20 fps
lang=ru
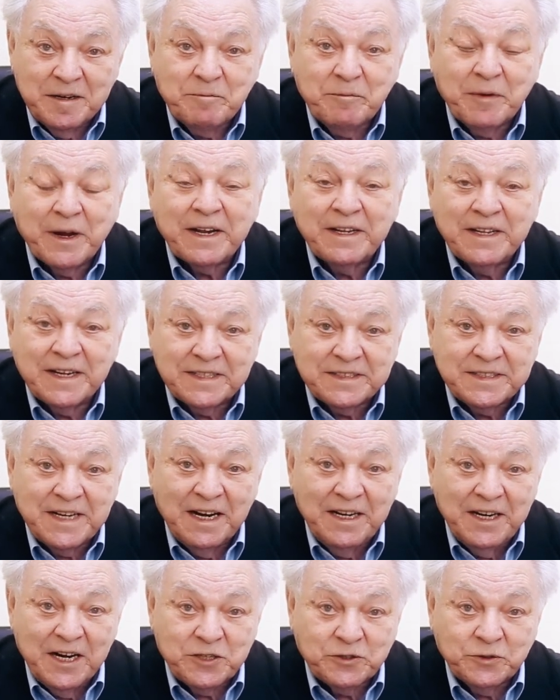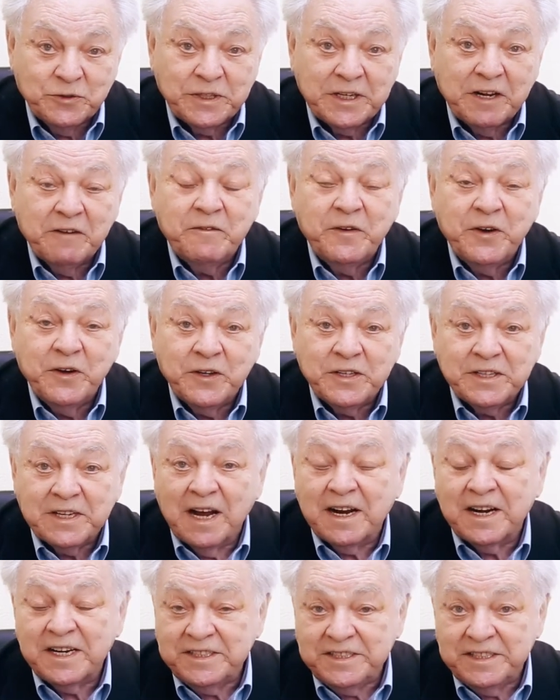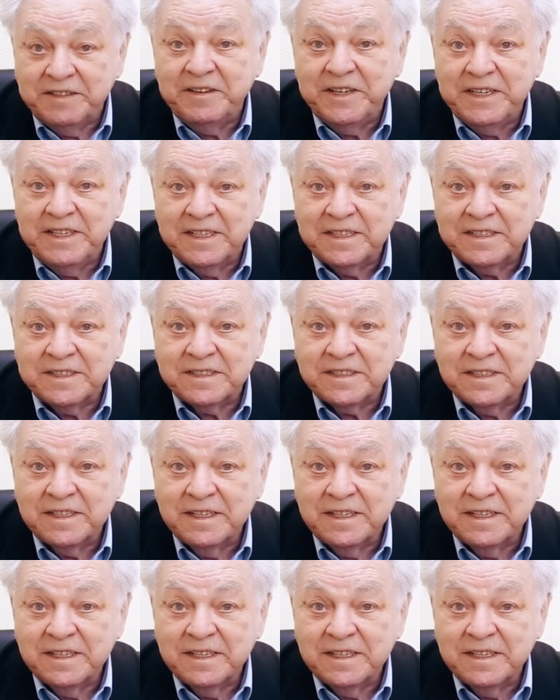парадоксальная шутка «врет, как очевидец».